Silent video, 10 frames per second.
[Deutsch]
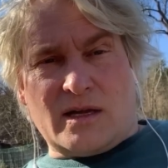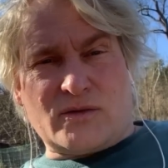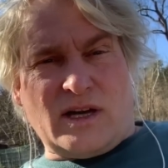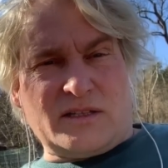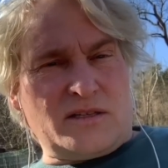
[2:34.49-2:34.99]

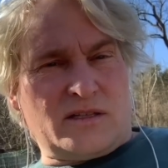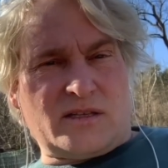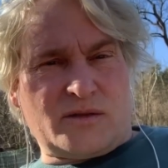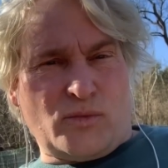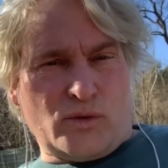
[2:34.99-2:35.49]
Also hat das
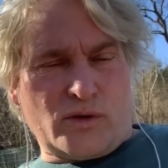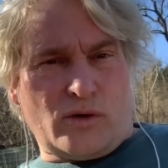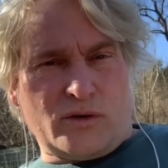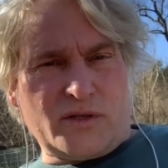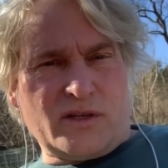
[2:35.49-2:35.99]
jetzt das
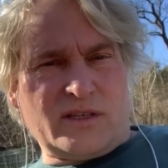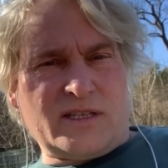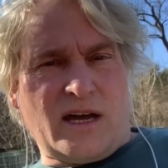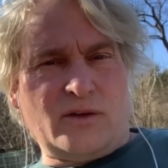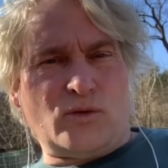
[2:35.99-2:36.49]
böse Äußere
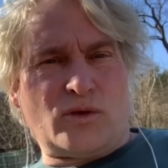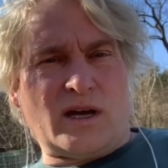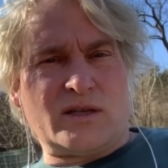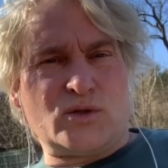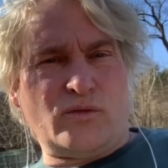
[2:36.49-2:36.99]
getan oder